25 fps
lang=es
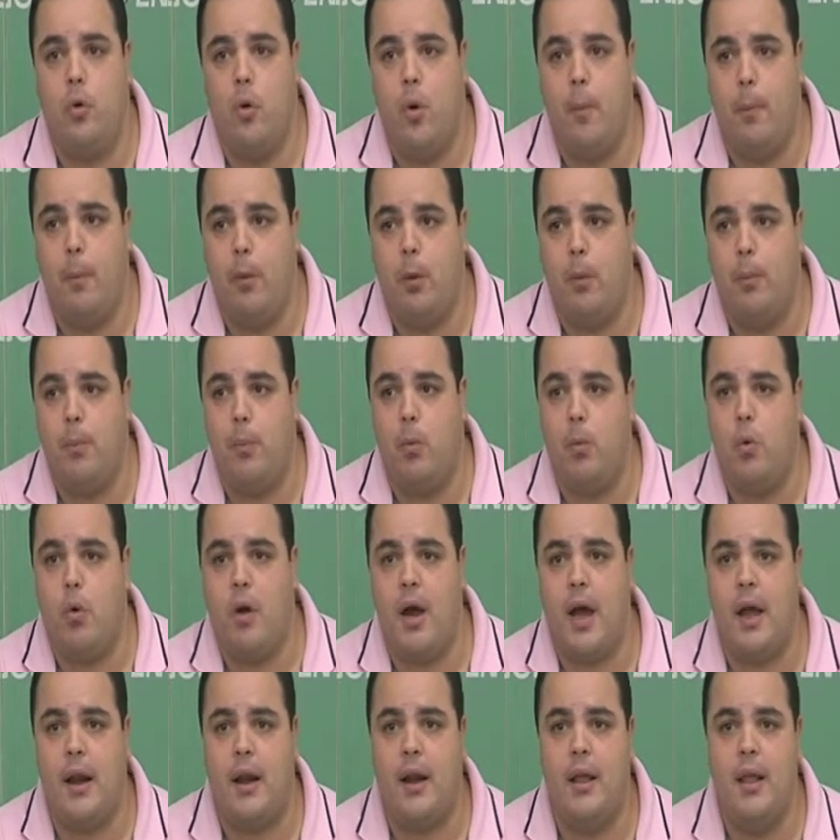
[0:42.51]
o por
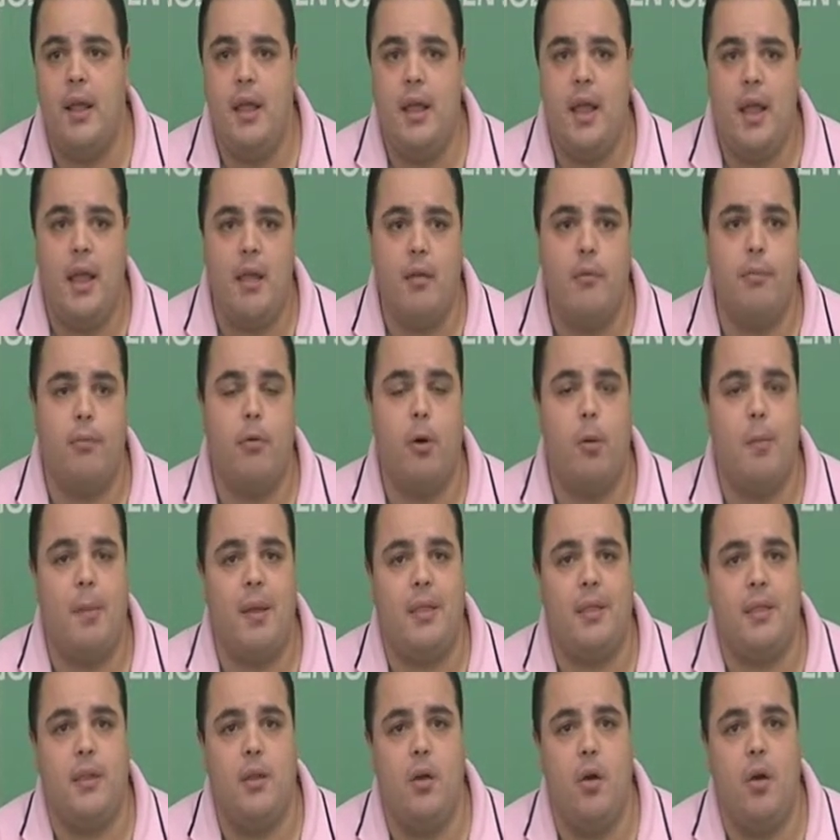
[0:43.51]
buscar
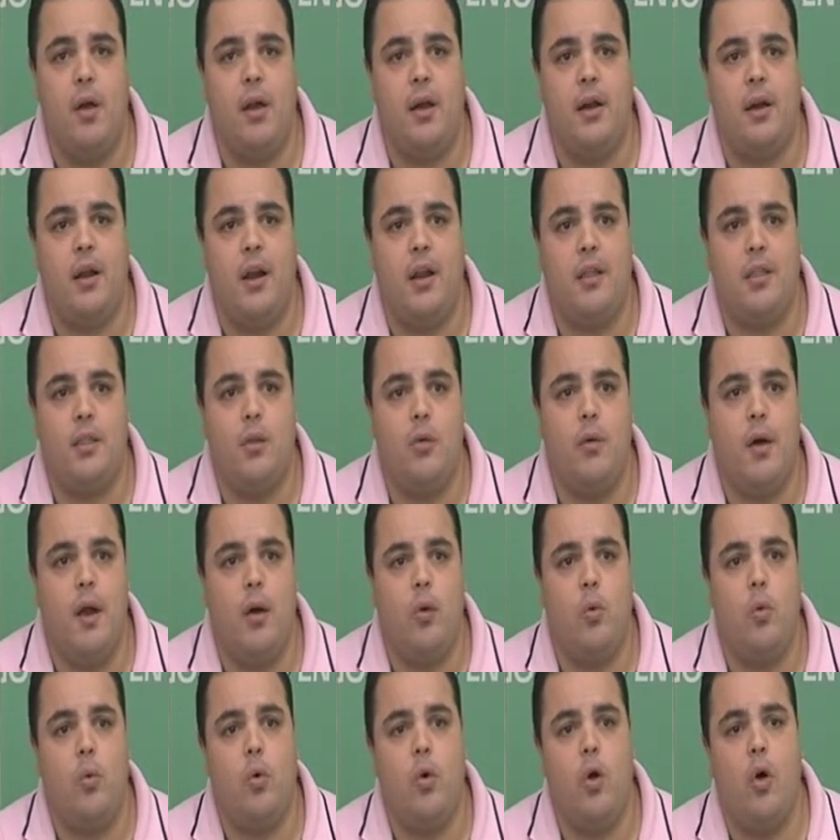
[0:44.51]
información en relación a
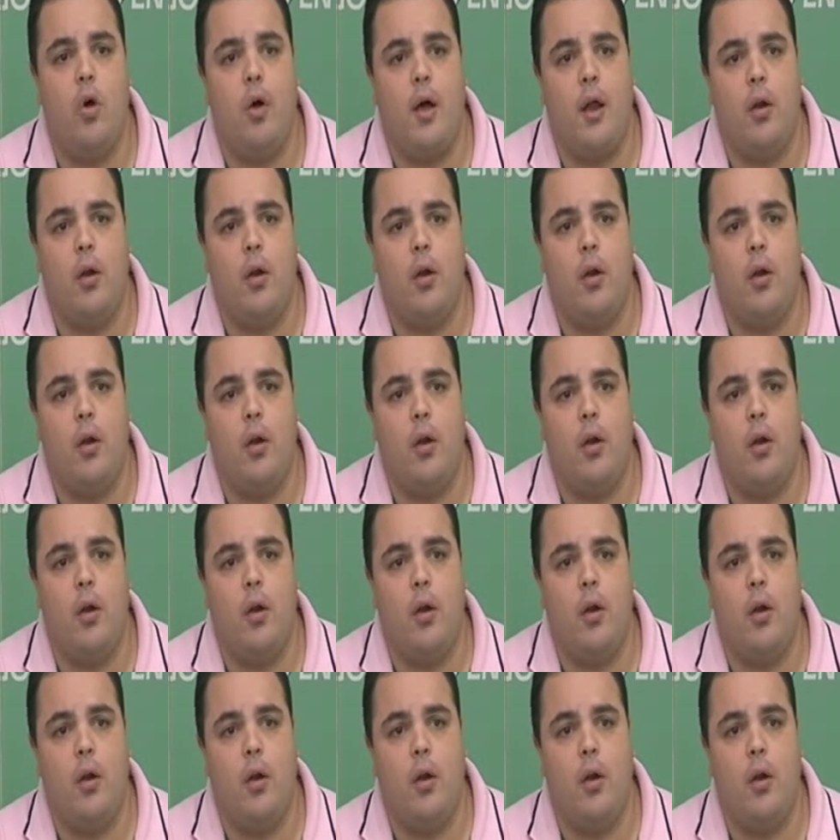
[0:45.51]
algunos,